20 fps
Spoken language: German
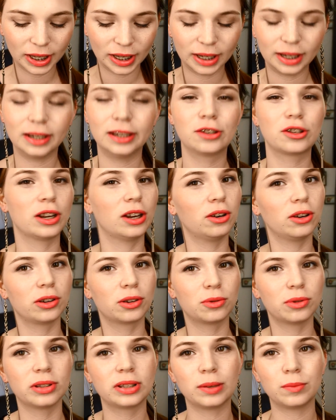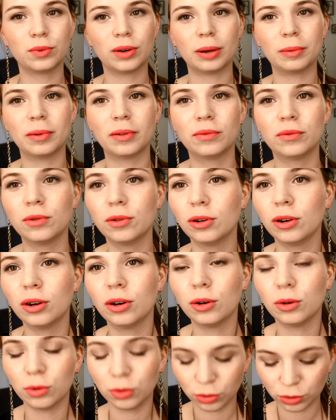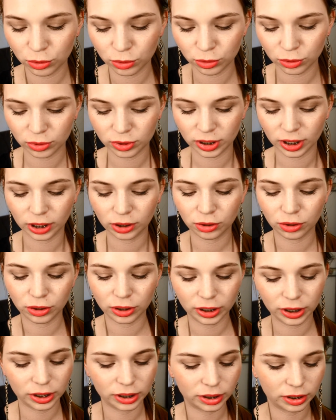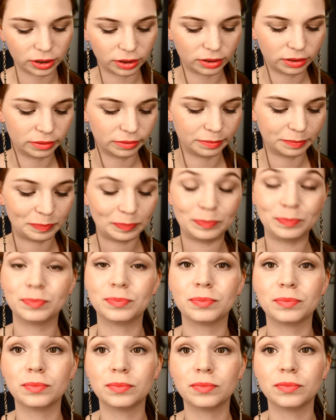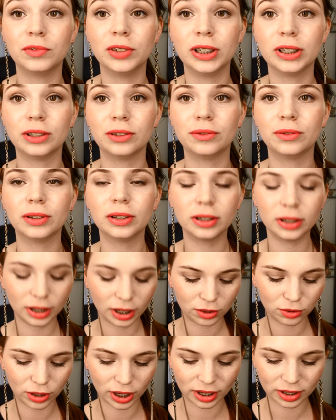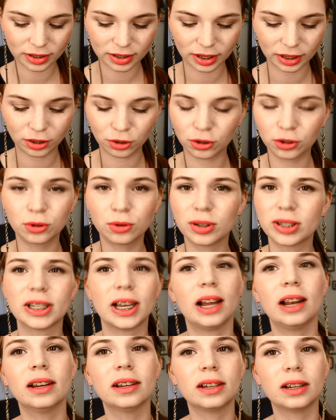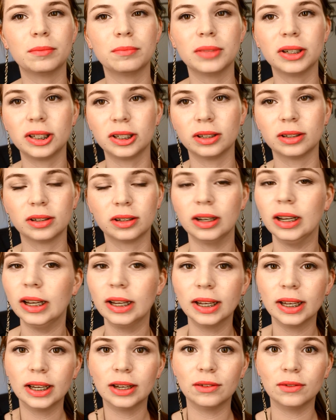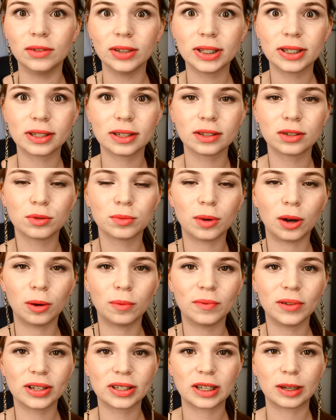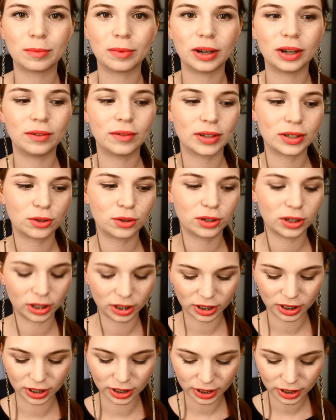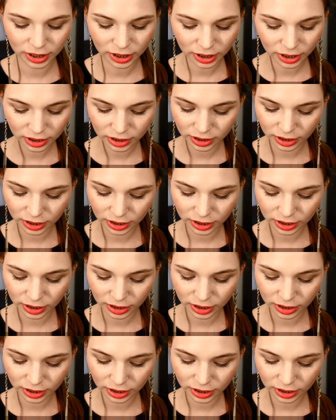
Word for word: Ich stelle euch kurz die Primer vor und sage euch, ähm, wie ich sie finde. Also erst zeige ich euch kurz alle, damit ihr wisst, ist überhaupt was dabei, was euch interessiert.